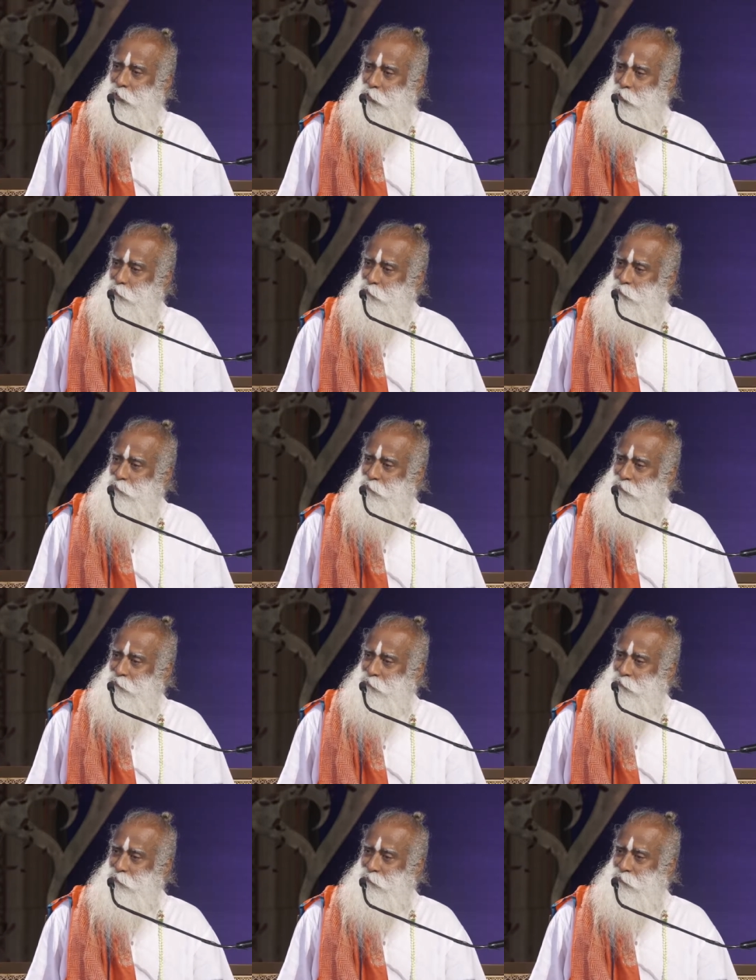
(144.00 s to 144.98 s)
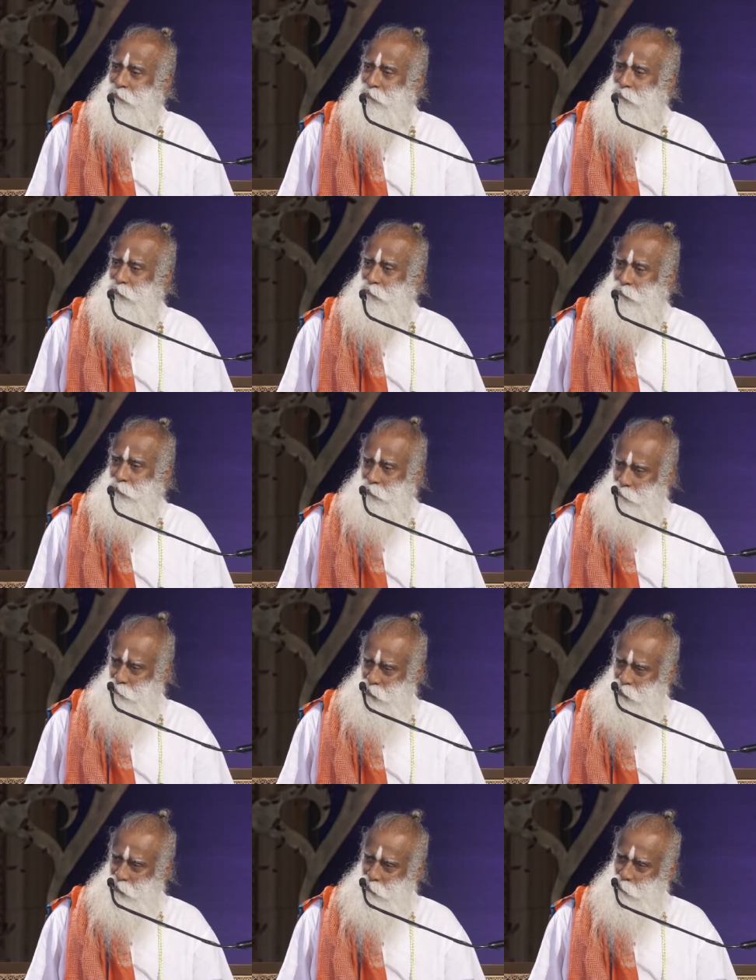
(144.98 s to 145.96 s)
Да?
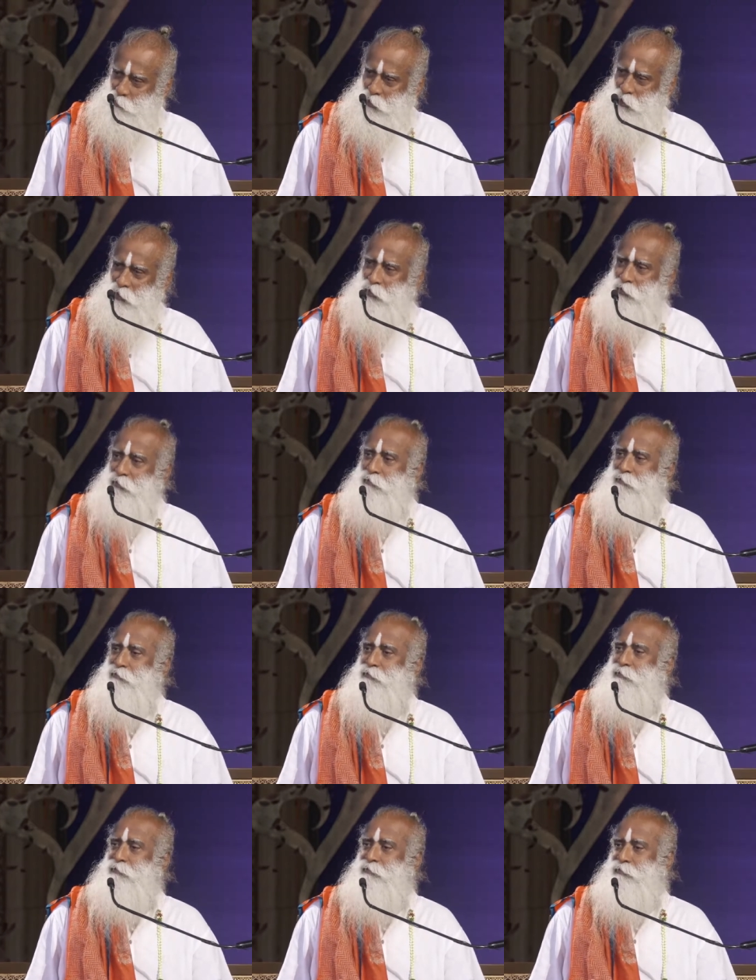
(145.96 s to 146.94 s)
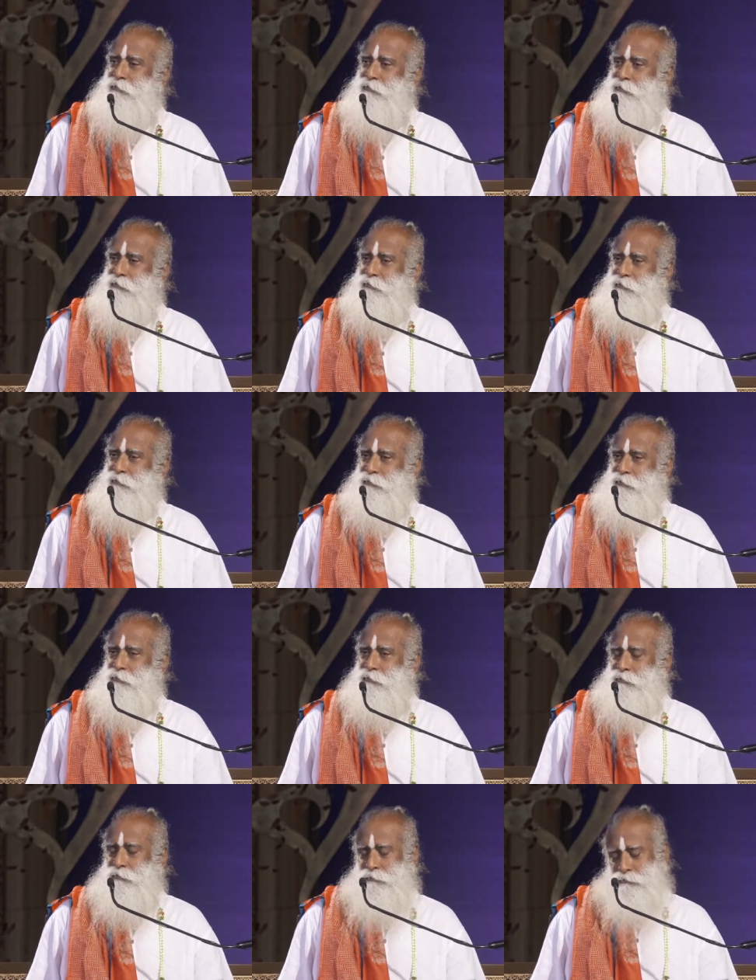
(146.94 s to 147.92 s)
Оно должно жаловаться.
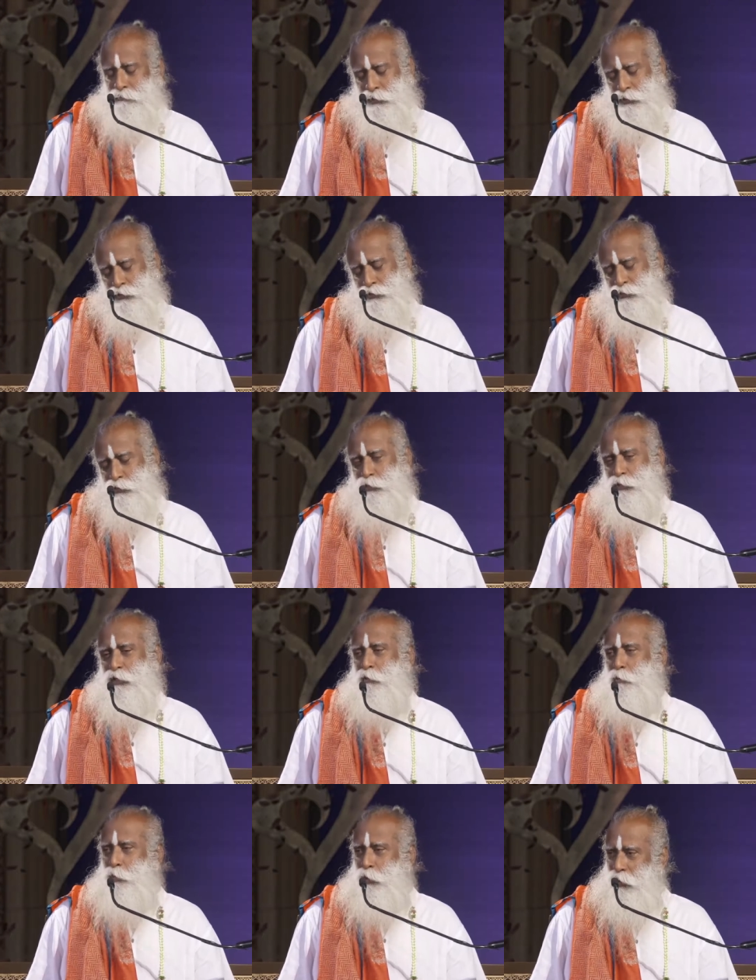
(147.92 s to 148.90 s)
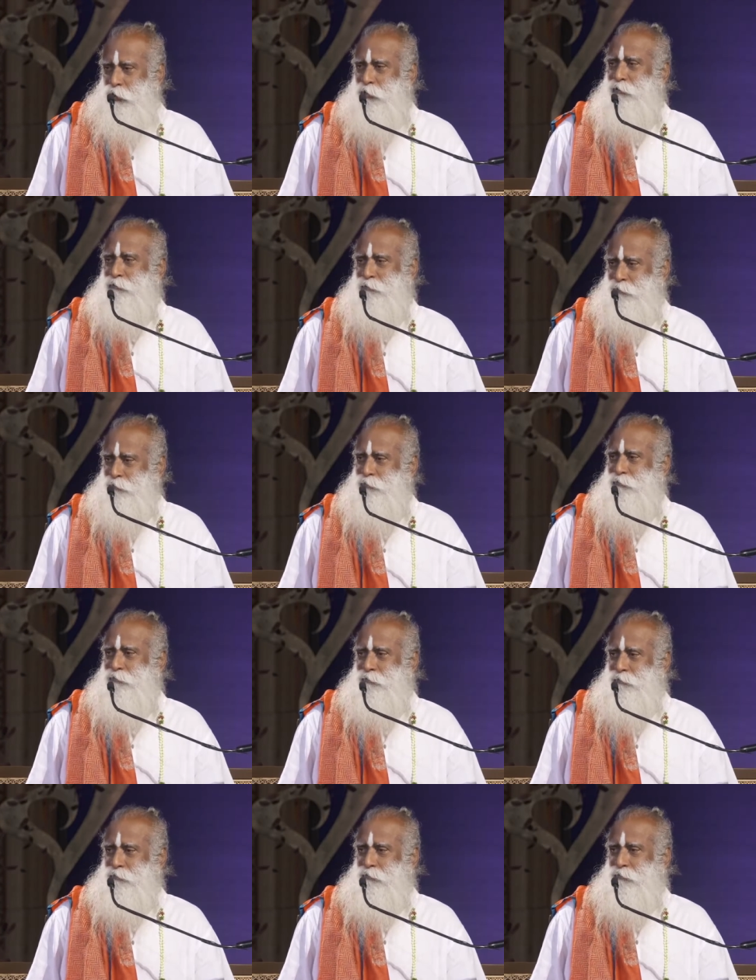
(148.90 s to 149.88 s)
А вот вам жаловаться не
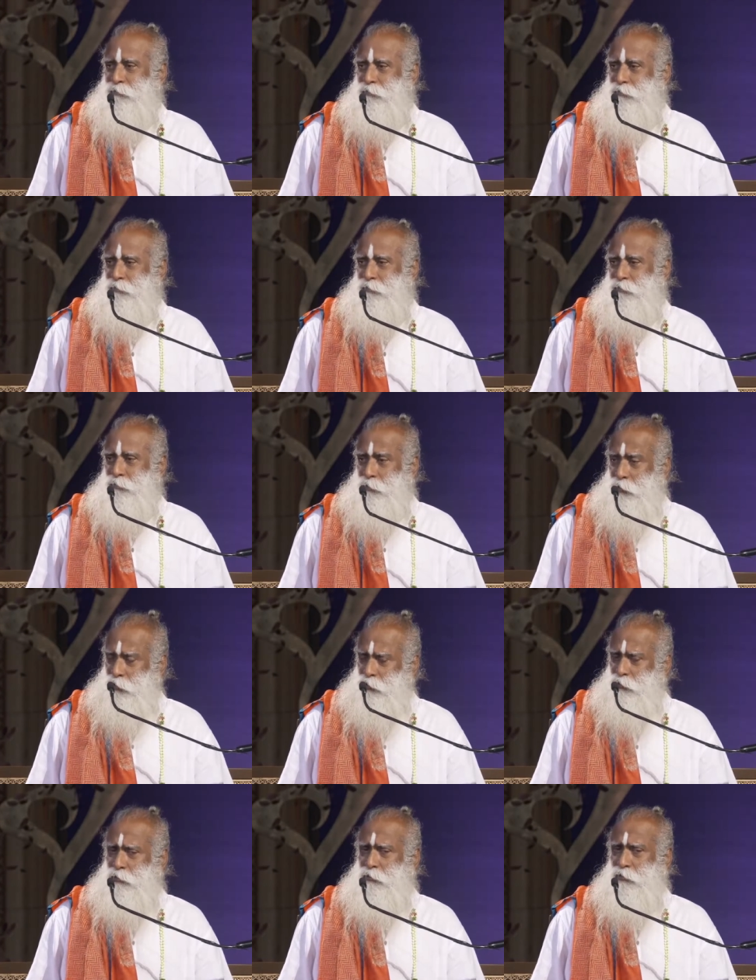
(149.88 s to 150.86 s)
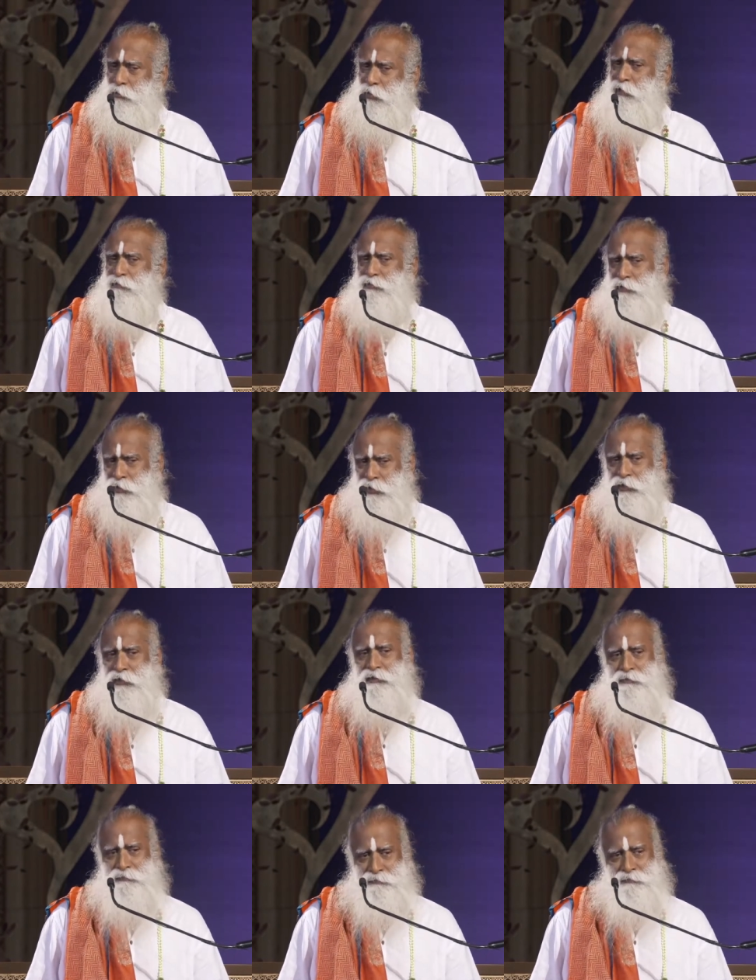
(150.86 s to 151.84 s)
нужно. Это все, чему вам
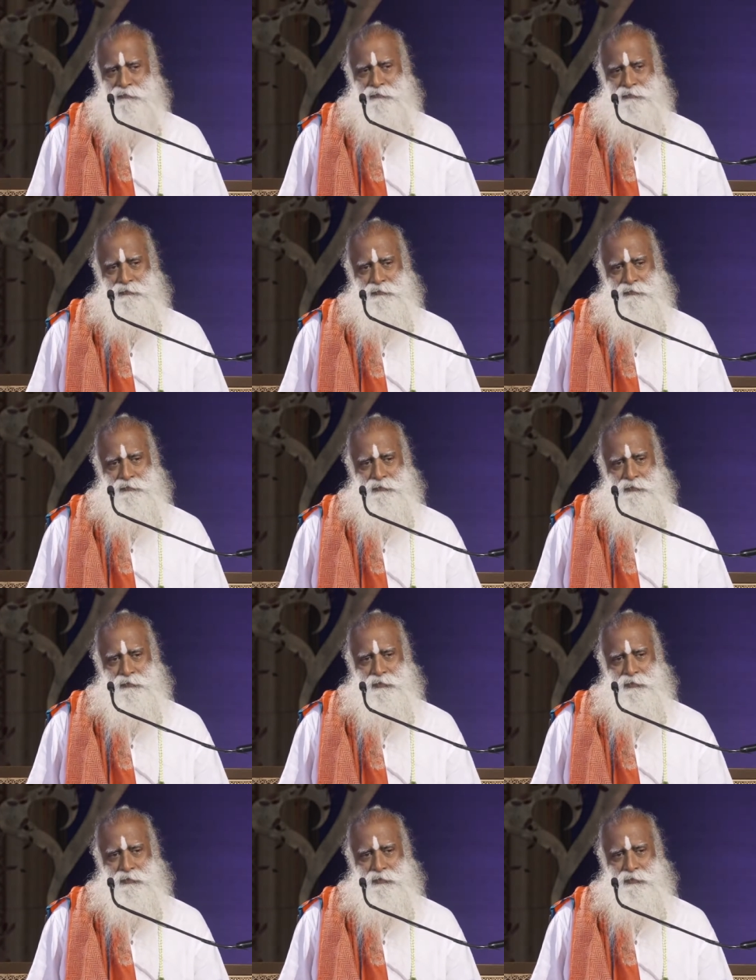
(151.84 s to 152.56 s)
нужно научиться.